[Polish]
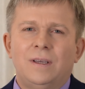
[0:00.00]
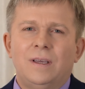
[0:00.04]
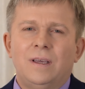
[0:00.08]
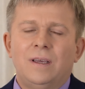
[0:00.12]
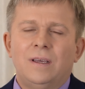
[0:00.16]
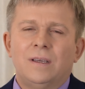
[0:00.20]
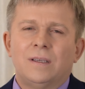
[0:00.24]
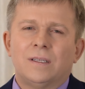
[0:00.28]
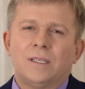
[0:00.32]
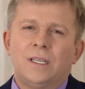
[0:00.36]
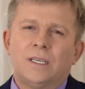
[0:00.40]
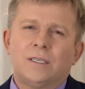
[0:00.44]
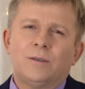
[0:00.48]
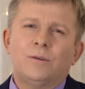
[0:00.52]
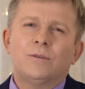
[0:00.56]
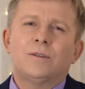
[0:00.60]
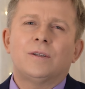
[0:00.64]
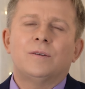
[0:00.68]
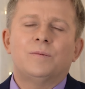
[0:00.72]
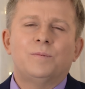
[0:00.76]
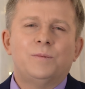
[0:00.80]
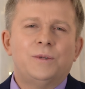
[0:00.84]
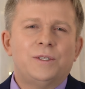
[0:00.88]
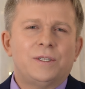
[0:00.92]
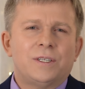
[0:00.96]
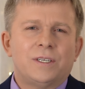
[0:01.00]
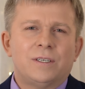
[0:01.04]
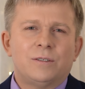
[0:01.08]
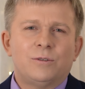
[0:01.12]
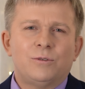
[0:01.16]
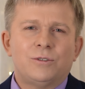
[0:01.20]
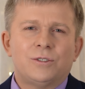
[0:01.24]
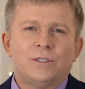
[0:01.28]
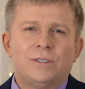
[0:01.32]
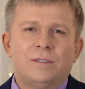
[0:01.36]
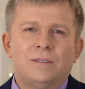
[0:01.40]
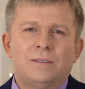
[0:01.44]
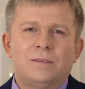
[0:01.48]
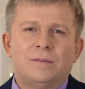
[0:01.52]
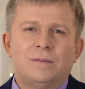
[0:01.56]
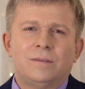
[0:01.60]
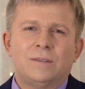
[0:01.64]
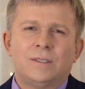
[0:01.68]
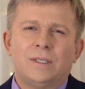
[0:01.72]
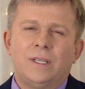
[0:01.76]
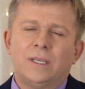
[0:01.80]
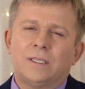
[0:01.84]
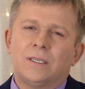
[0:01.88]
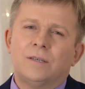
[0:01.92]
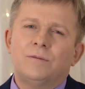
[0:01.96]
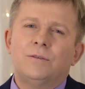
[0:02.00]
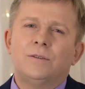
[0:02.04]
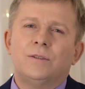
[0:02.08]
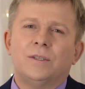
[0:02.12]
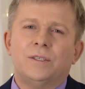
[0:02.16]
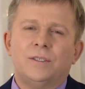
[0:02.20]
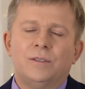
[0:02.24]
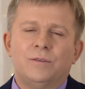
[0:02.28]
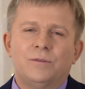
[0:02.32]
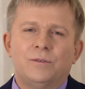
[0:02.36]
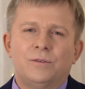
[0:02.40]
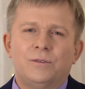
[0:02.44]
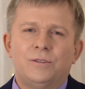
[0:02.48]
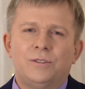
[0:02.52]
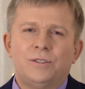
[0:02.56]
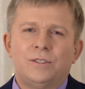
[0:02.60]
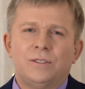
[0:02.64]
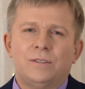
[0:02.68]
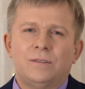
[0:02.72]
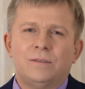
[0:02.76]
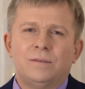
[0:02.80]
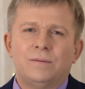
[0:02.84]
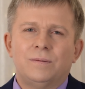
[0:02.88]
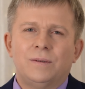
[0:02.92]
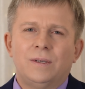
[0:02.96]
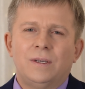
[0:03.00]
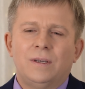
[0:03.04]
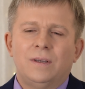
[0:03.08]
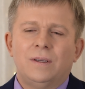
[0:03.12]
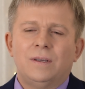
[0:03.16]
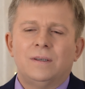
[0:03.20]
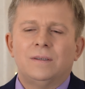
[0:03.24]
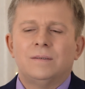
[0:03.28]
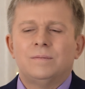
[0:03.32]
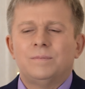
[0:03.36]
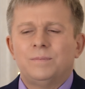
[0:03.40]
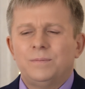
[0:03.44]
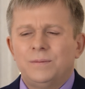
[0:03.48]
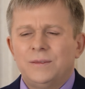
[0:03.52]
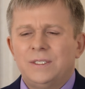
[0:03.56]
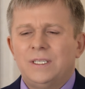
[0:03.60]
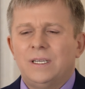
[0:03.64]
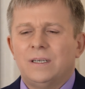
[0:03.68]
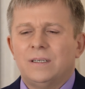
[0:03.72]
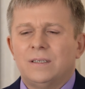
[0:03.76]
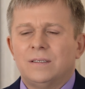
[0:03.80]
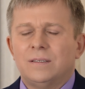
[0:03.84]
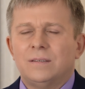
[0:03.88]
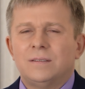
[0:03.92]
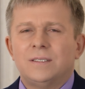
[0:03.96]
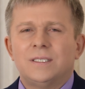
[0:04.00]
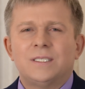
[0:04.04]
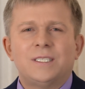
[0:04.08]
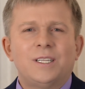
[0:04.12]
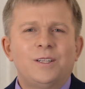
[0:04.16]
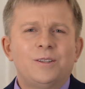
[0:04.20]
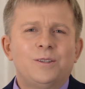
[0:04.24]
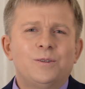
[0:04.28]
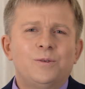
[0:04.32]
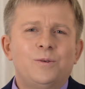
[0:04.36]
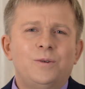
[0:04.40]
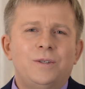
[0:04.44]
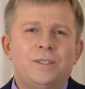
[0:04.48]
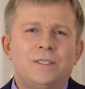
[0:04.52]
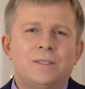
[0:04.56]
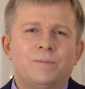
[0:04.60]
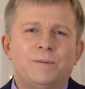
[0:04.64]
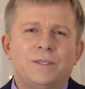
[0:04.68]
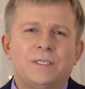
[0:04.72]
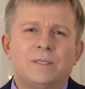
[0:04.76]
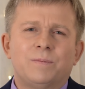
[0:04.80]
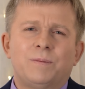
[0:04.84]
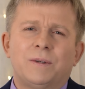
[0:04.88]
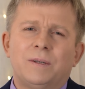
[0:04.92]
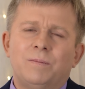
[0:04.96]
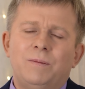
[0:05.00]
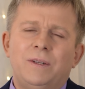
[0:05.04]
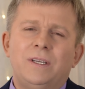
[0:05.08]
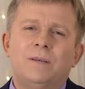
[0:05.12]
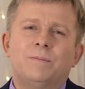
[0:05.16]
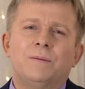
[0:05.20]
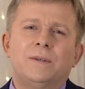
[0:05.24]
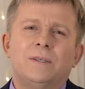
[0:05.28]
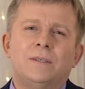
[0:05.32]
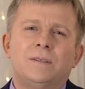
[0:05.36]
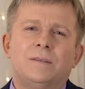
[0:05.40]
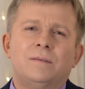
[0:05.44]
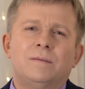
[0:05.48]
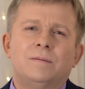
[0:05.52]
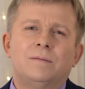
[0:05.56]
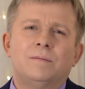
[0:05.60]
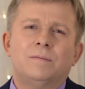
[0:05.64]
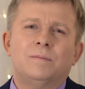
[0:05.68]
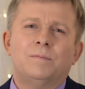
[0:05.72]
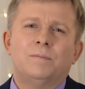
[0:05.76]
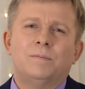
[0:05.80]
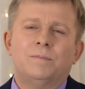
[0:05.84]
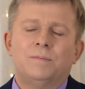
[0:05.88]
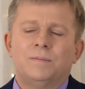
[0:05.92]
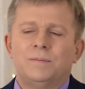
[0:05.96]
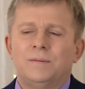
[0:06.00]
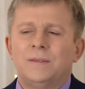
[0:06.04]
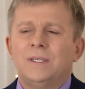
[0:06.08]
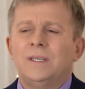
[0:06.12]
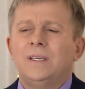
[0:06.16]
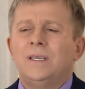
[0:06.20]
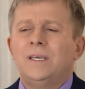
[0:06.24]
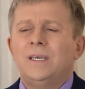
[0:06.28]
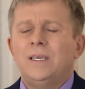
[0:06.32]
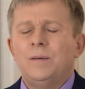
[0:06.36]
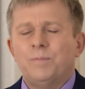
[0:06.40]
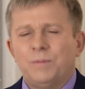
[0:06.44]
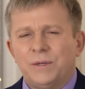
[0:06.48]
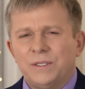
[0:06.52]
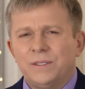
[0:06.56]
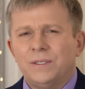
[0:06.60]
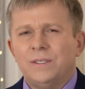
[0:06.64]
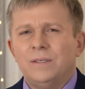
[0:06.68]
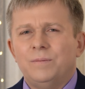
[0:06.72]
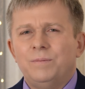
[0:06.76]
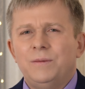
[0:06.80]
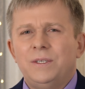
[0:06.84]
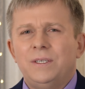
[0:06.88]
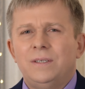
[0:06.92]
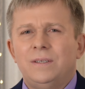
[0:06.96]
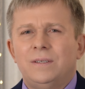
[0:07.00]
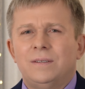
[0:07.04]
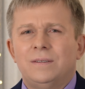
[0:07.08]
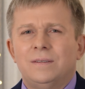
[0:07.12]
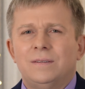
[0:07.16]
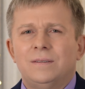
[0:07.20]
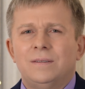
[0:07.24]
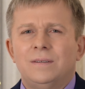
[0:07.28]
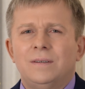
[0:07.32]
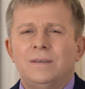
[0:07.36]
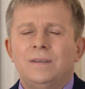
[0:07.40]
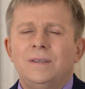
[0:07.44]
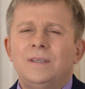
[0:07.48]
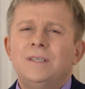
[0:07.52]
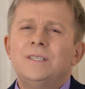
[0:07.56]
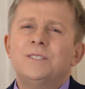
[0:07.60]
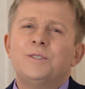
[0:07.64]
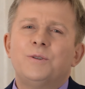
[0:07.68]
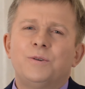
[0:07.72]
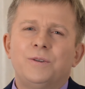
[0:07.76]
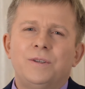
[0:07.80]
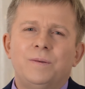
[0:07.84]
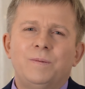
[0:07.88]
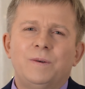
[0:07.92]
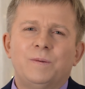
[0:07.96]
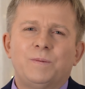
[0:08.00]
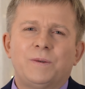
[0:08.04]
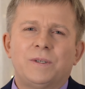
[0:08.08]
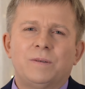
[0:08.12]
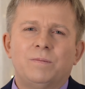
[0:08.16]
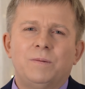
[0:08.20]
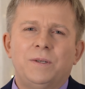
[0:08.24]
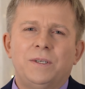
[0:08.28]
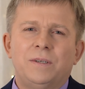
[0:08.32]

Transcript: Był dla kogoś dobry, a dla kogoś nie bardzo. Tak, napotkaliśmy się na pewien problem. I pandemię, i inne problemy.